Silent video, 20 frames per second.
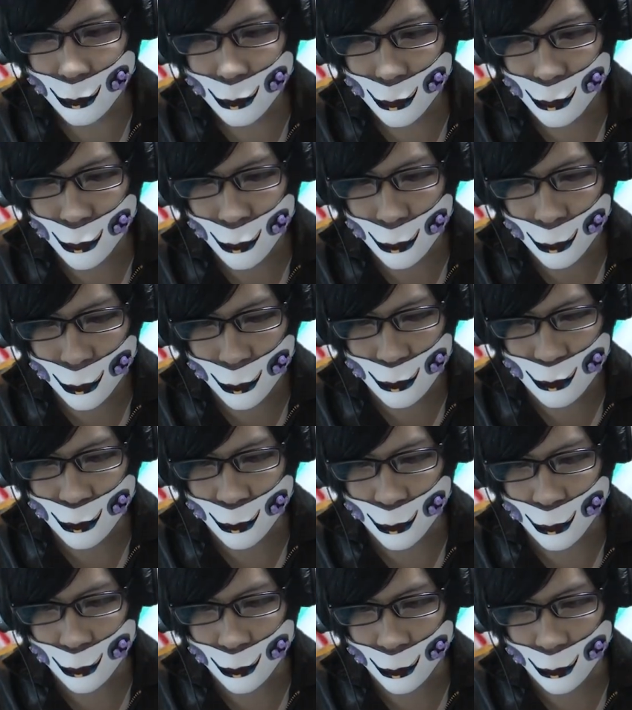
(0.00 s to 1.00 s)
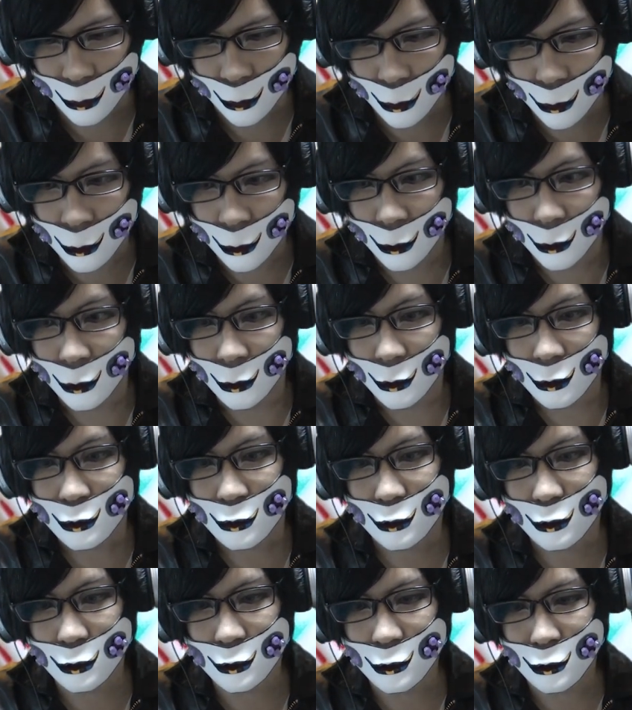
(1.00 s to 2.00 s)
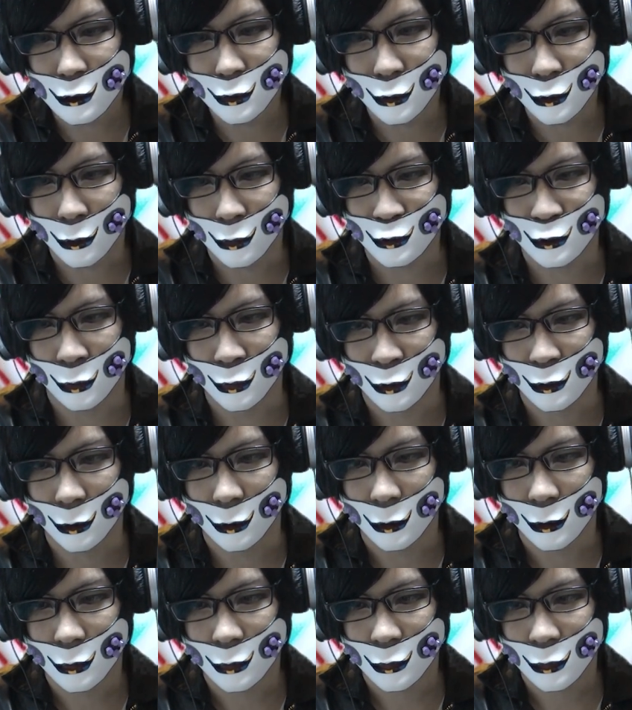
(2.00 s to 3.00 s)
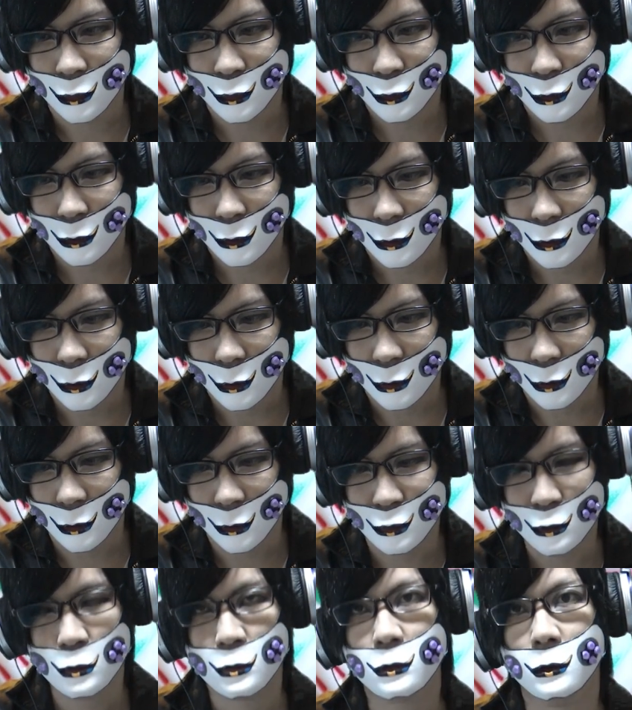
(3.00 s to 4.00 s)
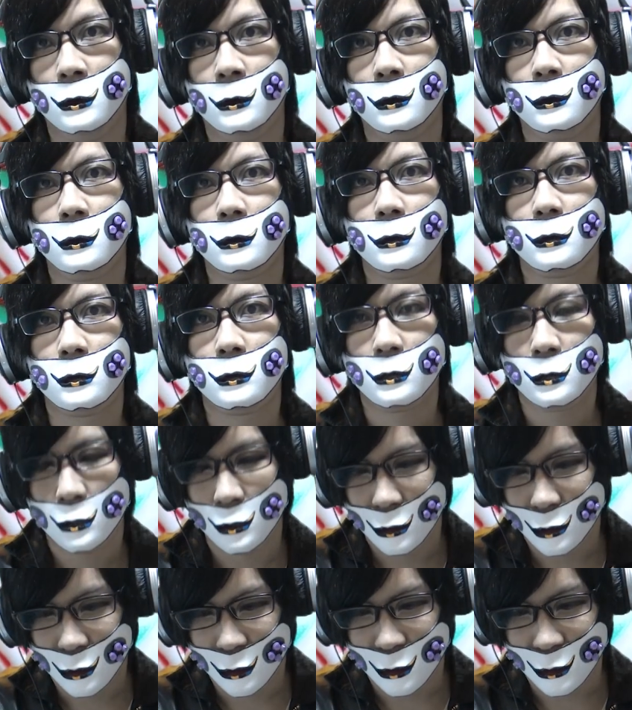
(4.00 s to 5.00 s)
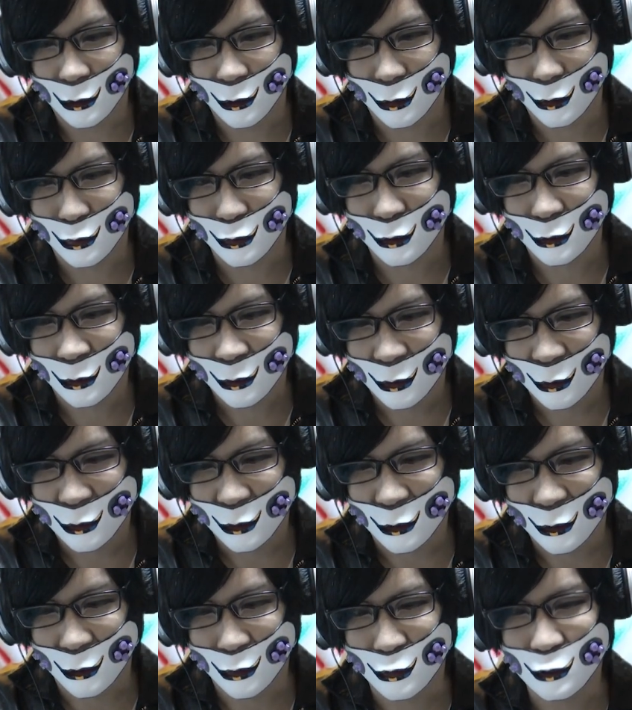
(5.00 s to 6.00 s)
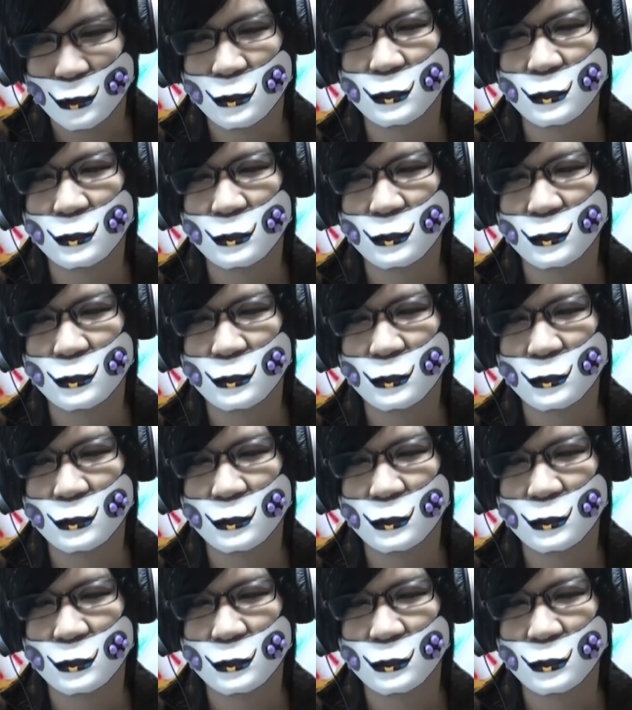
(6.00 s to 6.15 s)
あ、これかわいいじゃん、これな。あ、新姫神ちゃん、まだ。エビスだ。エビ、エビ